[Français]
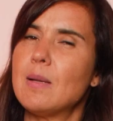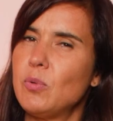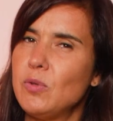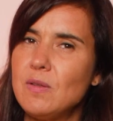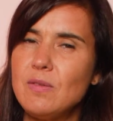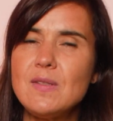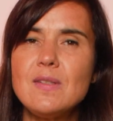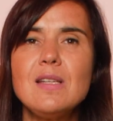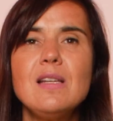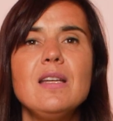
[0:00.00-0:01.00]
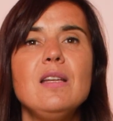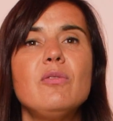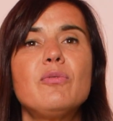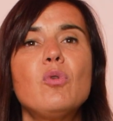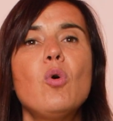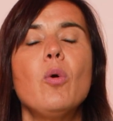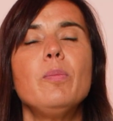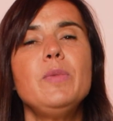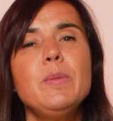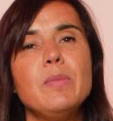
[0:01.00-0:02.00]
la plus difficile, il faut
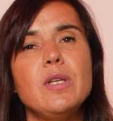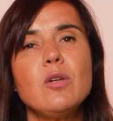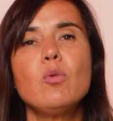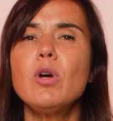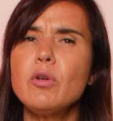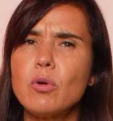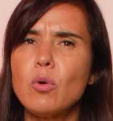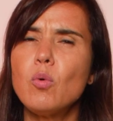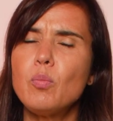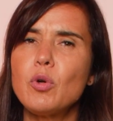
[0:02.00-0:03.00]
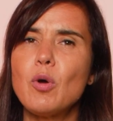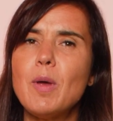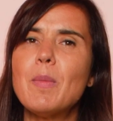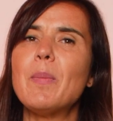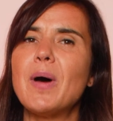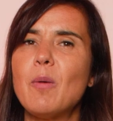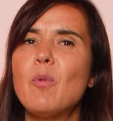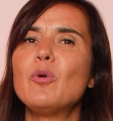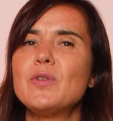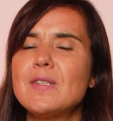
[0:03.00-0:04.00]
mimer, quoique on peut quand même
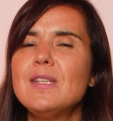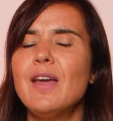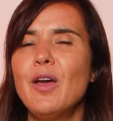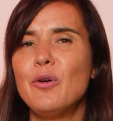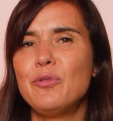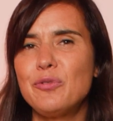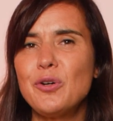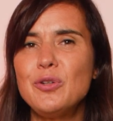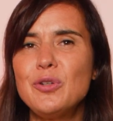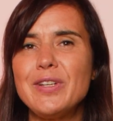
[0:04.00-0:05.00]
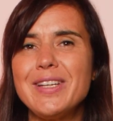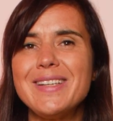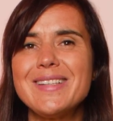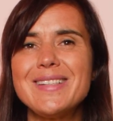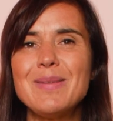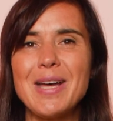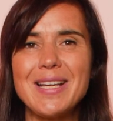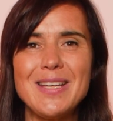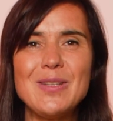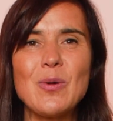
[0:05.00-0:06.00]
apparemment aussi fredonner, c'est
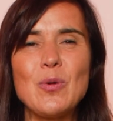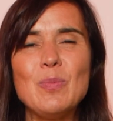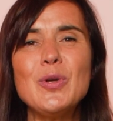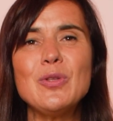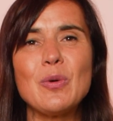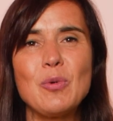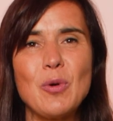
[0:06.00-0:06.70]
marqué dans le mode